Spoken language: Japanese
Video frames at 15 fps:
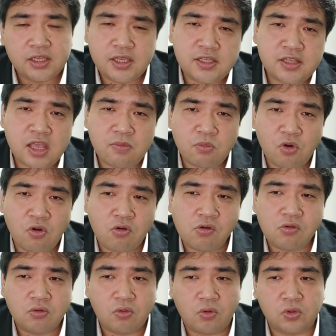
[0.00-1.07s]
以前
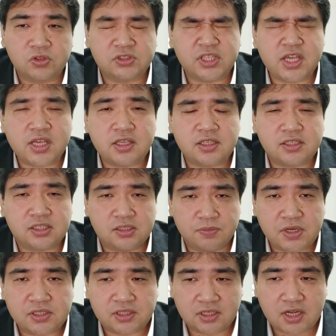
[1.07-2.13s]
もお伝えし
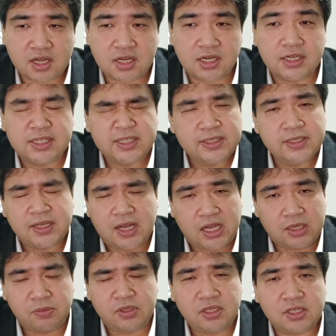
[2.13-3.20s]
ましたが、
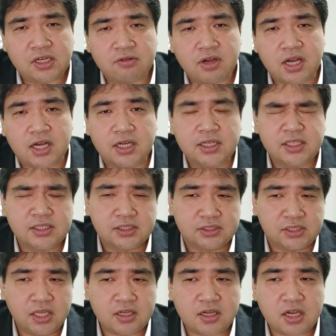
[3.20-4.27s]
アメリカは
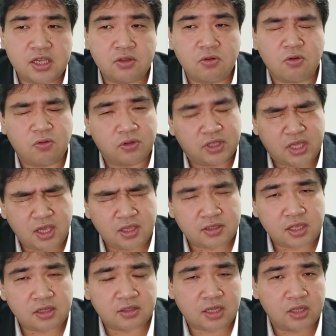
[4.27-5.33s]
世界の警
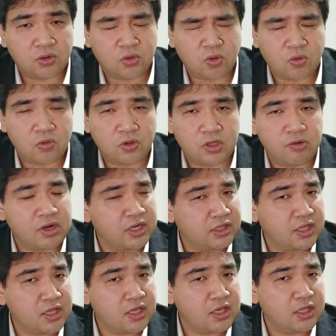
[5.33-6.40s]
察官と言われ
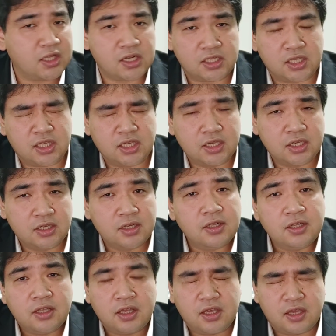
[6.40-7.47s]
ていたり、
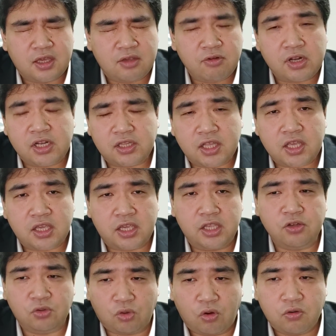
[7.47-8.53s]
えー、言われてい
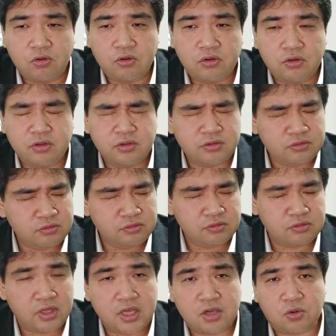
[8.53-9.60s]
るとい
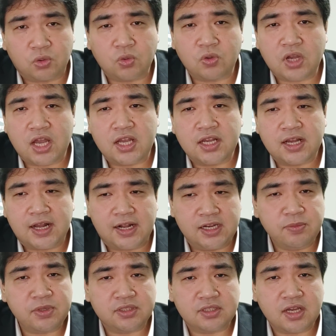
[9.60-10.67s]
うことがあ
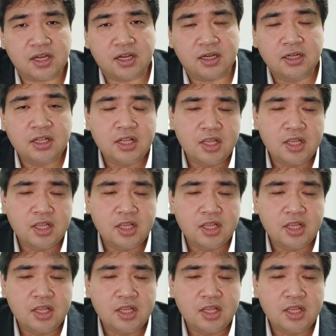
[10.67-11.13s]
りますが、